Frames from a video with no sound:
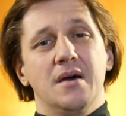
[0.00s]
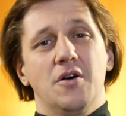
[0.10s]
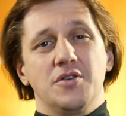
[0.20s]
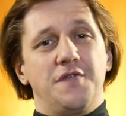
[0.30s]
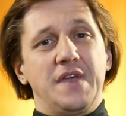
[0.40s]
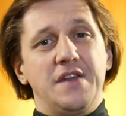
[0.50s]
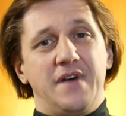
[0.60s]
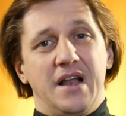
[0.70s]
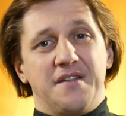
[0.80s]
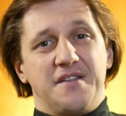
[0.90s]
Und auf jeden
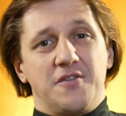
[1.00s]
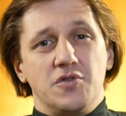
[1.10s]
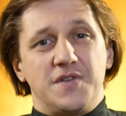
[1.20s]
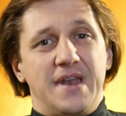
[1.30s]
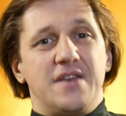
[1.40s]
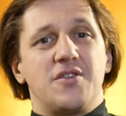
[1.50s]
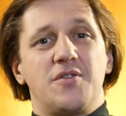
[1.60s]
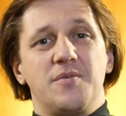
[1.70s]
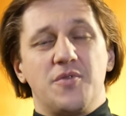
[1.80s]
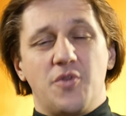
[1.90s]
Fall ist es gut, wenn
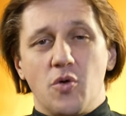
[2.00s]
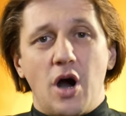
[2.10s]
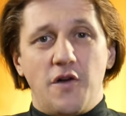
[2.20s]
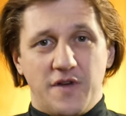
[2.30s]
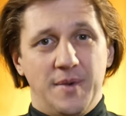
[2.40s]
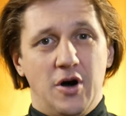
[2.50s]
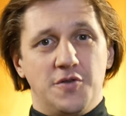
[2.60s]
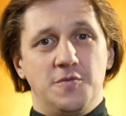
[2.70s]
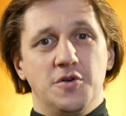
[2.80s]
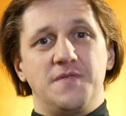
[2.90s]
Druck
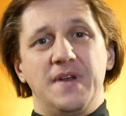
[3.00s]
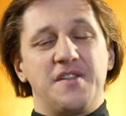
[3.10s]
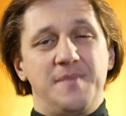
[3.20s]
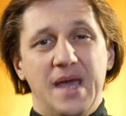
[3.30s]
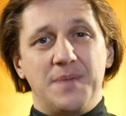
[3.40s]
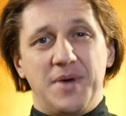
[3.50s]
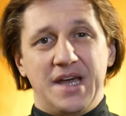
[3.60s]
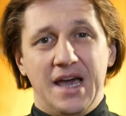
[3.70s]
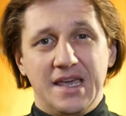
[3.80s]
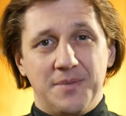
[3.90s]
aufgebaut wird, wenn es mehrere
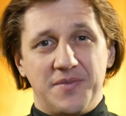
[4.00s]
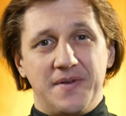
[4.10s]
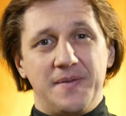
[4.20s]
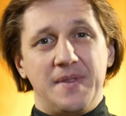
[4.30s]
Parteien gibt.